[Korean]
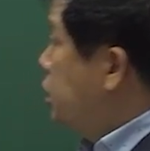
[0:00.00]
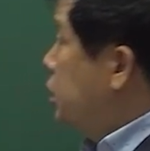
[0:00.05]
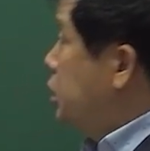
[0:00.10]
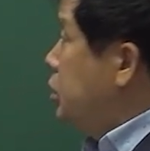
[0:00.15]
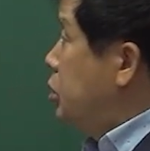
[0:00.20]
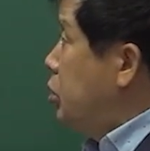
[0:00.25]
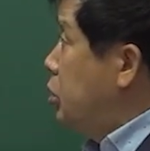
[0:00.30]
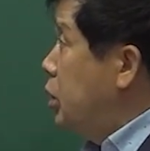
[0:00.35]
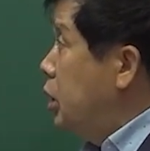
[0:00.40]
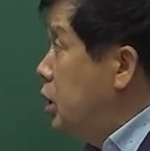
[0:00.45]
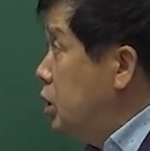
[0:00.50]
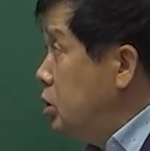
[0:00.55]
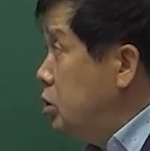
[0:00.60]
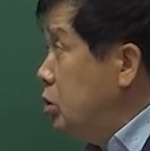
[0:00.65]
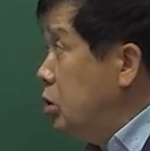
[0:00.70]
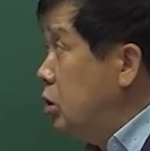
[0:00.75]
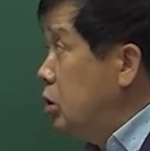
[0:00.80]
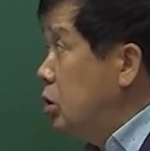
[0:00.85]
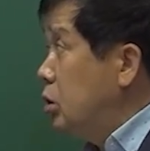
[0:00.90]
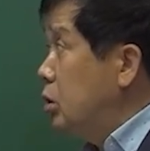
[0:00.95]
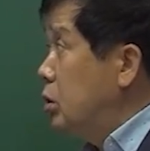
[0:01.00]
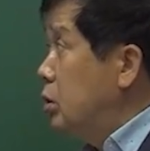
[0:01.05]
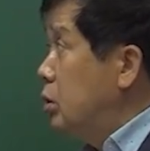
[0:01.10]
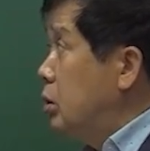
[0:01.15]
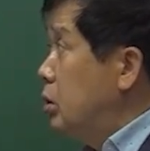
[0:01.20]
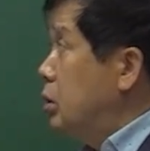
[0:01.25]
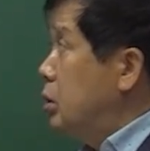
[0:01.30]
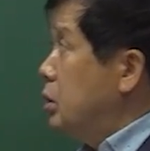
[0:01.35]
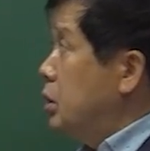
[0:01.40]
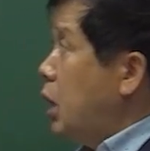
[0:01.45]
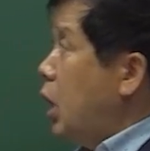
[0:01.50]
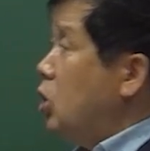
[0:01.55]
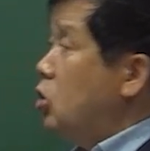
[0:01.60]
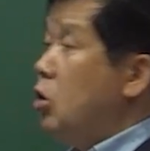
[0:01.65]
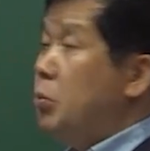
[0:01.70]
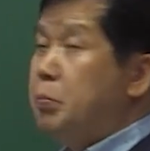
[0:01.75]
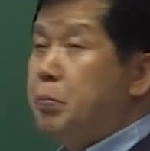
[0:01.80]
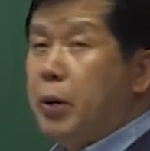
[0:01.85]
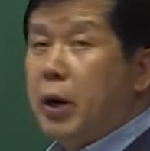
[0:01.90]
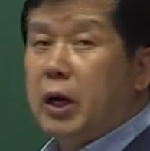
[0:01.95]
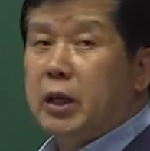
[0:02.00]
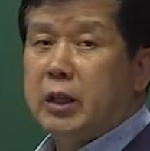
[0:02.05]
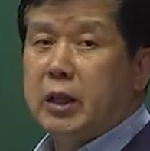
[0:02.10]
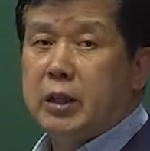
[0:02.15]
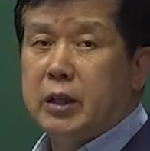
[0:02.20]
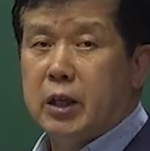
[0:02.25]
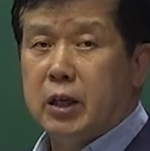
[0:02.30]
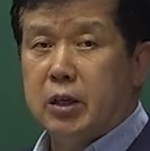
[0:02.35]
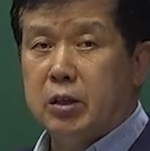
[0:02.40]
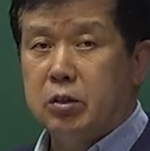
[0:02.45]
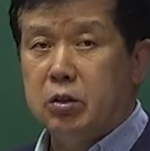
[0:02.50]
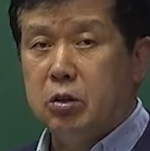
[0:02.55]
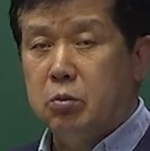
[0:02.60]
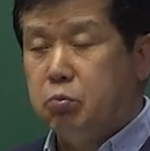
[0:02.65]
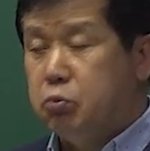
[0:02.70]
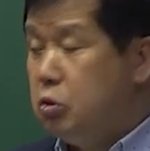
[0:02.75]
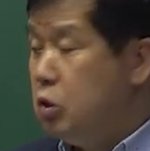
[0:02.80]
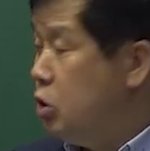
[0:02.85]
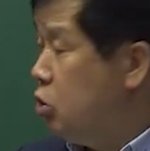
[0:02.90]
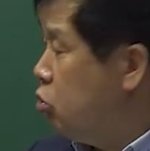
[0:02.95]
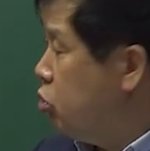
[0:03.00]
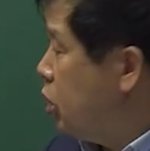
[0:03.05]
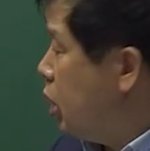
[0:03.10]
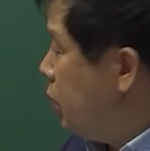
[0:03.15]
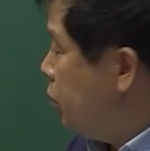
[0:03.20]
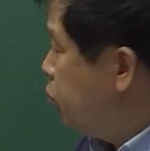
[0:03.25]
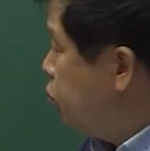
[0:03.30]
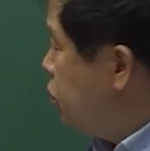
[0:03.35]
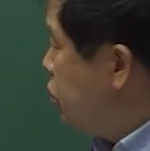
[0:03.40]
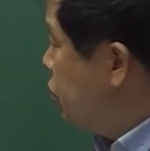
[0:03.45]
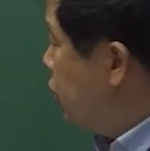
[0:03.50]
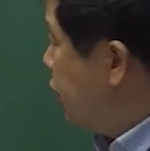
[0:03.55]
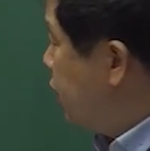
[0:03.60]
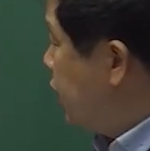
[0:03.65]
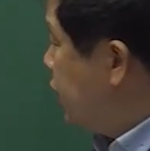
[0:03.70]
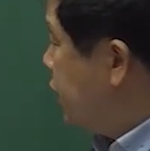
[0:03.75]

여기에서 5배가 됐다 그랬어요 V2가 V1의